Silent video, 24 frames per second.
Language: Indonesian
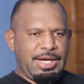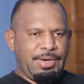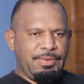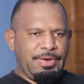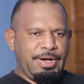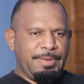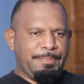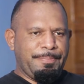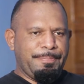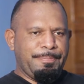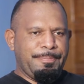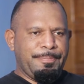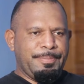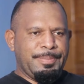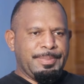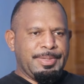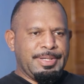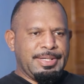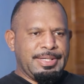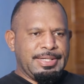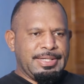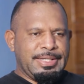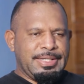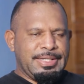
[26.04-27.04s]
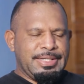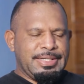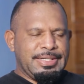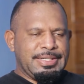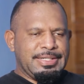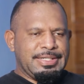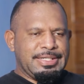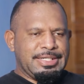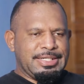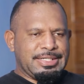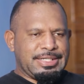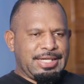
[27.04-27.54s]
jawab
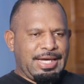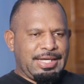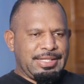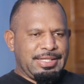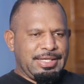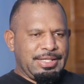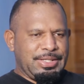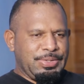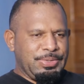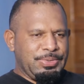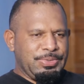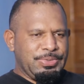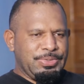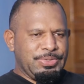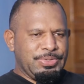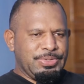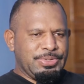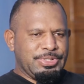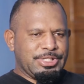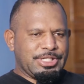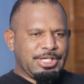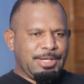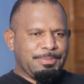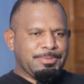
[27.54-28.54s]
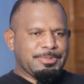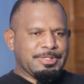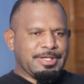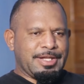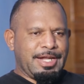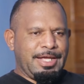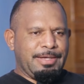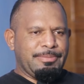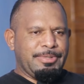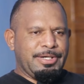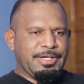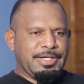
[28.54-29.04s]
saat itu,
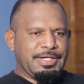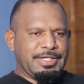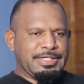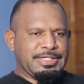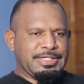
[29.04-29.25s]
subscriber